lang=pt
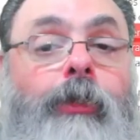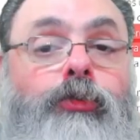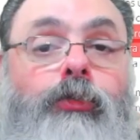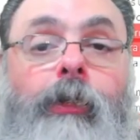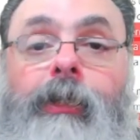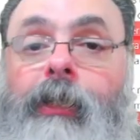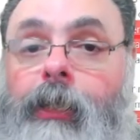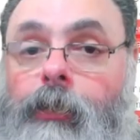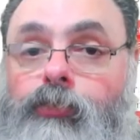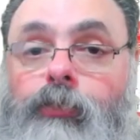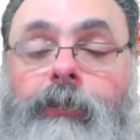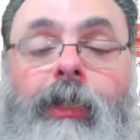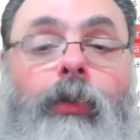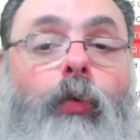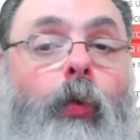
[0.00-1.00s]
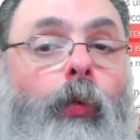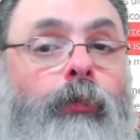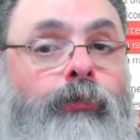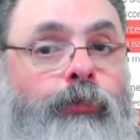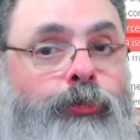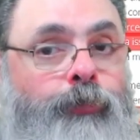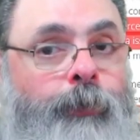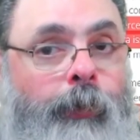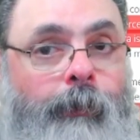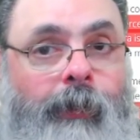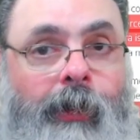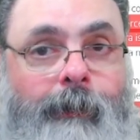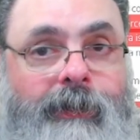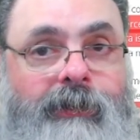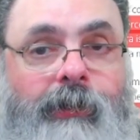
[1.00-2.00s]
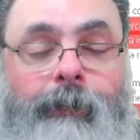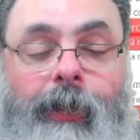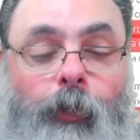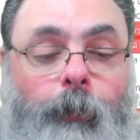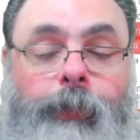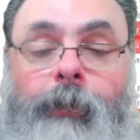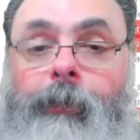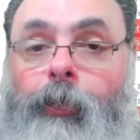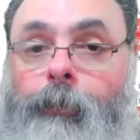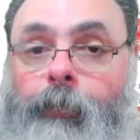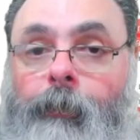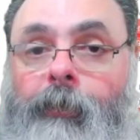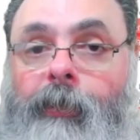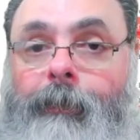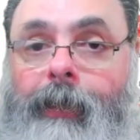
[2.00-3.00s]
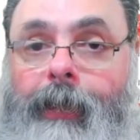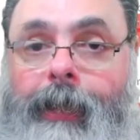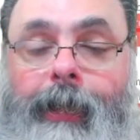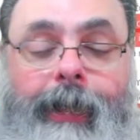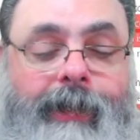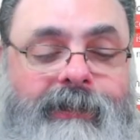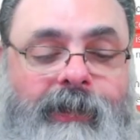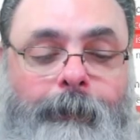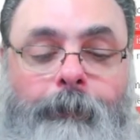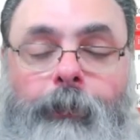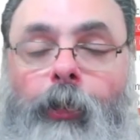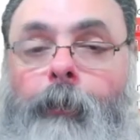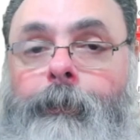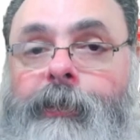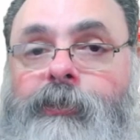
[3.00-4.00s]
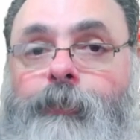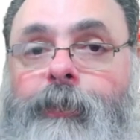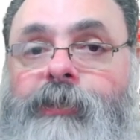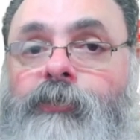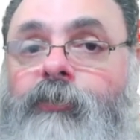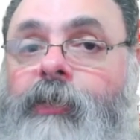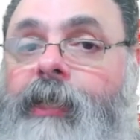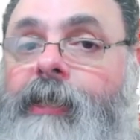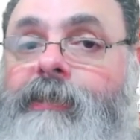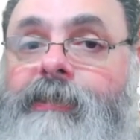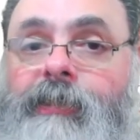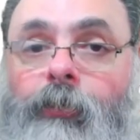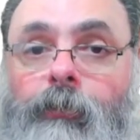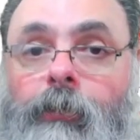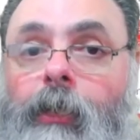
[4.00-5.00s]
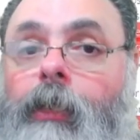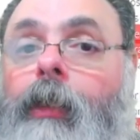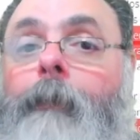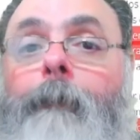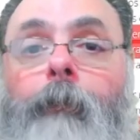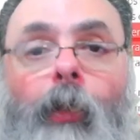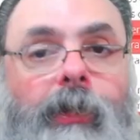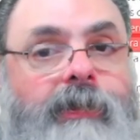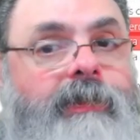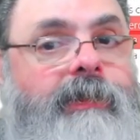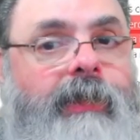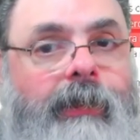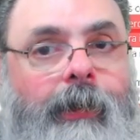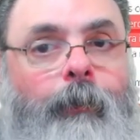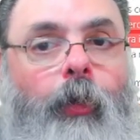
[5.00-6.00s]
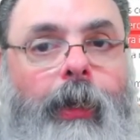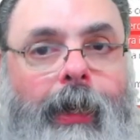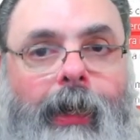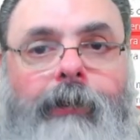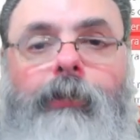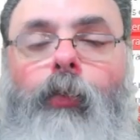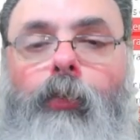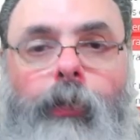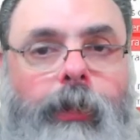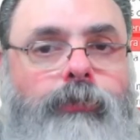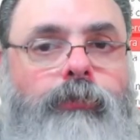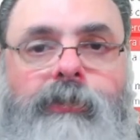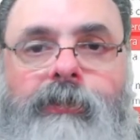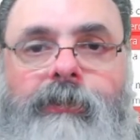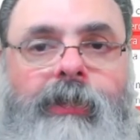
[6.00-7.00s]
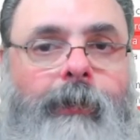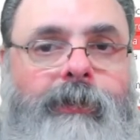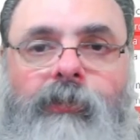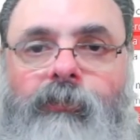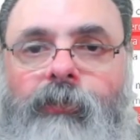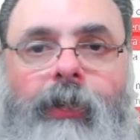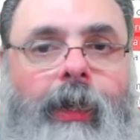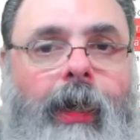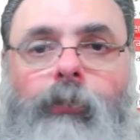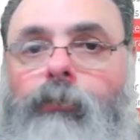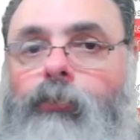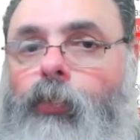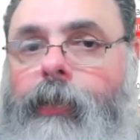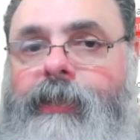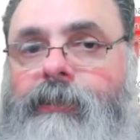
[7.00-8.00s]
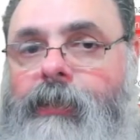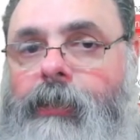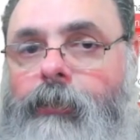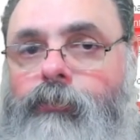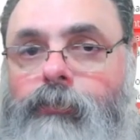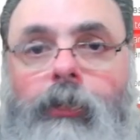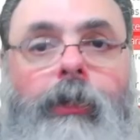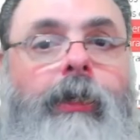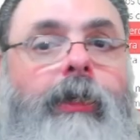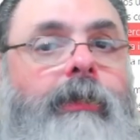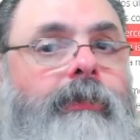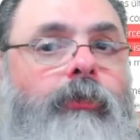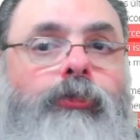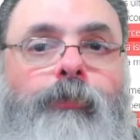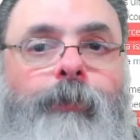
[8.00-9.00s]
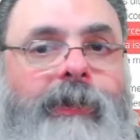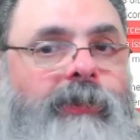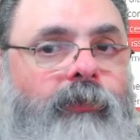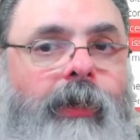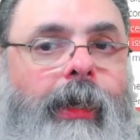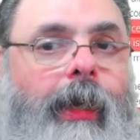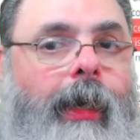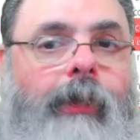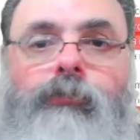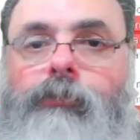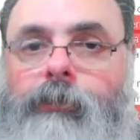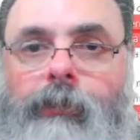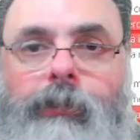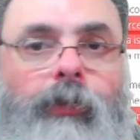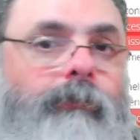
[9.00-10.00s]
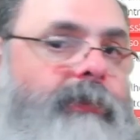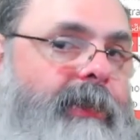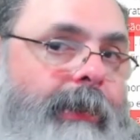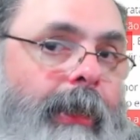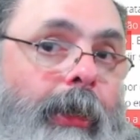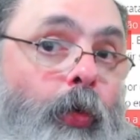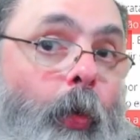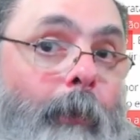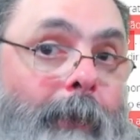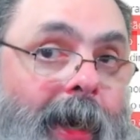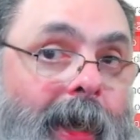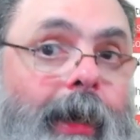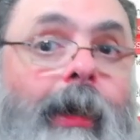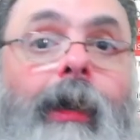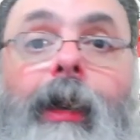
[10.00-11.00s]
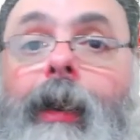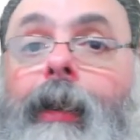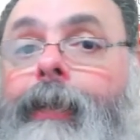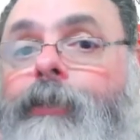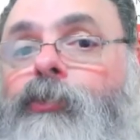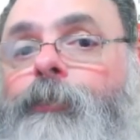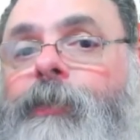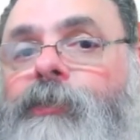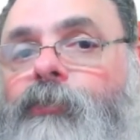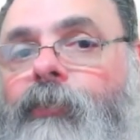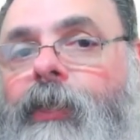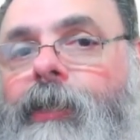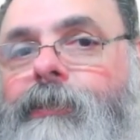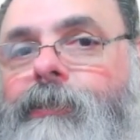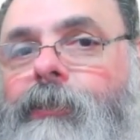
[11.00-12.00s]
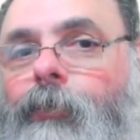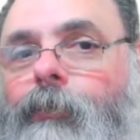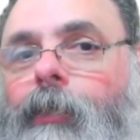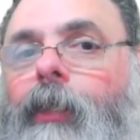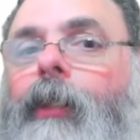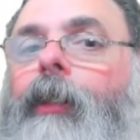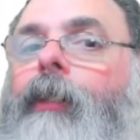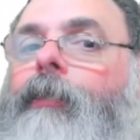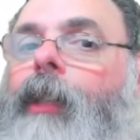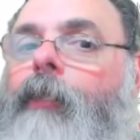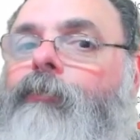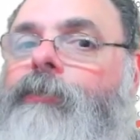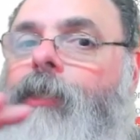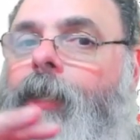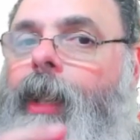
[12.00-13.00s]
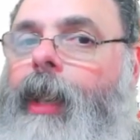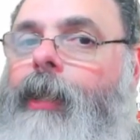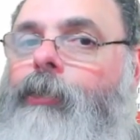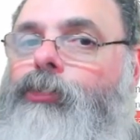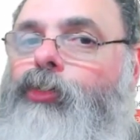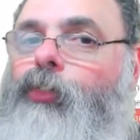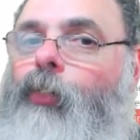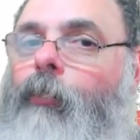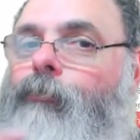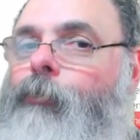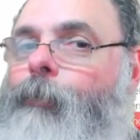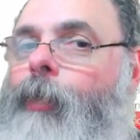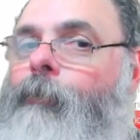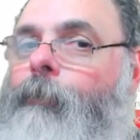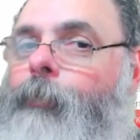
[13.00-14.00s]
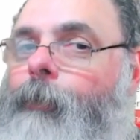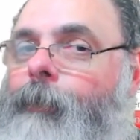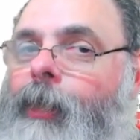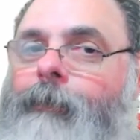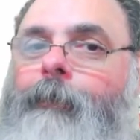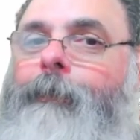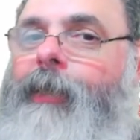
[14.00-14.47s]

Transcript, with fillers: Só que isso tem outros problemas também. O primeiro problema é essa própria especificação pode ser demorada. Eu conheço sistemas que ficaram dois anos sendo especificados. Então você tem que cobrar a especificação. E aí você cai de novo no mesmo problema.